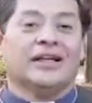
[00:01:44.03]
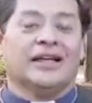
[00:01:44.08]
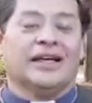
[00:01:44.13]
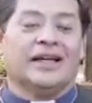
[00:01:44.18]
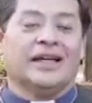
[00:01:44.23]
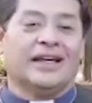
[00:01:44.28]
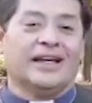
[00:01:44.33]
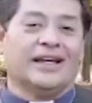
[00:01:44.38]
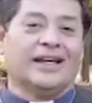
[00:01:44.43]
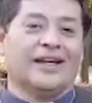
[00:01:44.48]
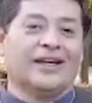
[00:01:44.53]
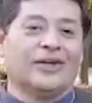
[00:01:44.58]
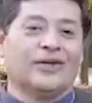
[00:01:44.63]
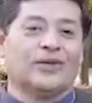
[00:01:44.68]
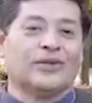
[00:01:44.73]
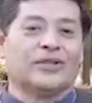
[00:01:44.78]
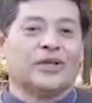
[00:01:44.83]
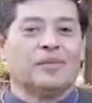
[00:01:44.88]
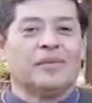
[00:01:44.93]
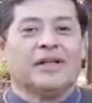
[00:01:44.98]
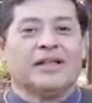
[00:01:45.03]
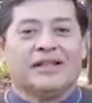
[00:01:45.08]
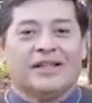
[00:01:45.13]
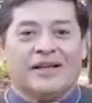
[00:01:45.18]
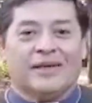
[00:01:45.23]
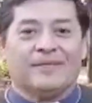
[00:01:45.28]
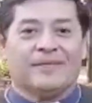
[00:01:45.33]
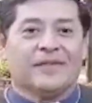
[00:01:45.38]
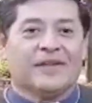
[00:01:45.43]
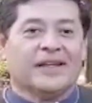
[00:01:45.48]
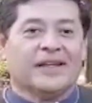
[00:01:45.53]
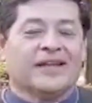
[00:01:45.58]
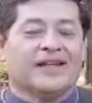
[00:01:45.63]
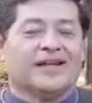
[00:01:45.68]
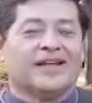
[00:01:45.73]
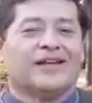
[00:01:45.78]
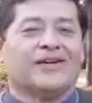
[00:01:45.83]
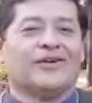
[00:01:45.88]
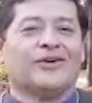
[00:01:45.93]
Eh, justamente eh,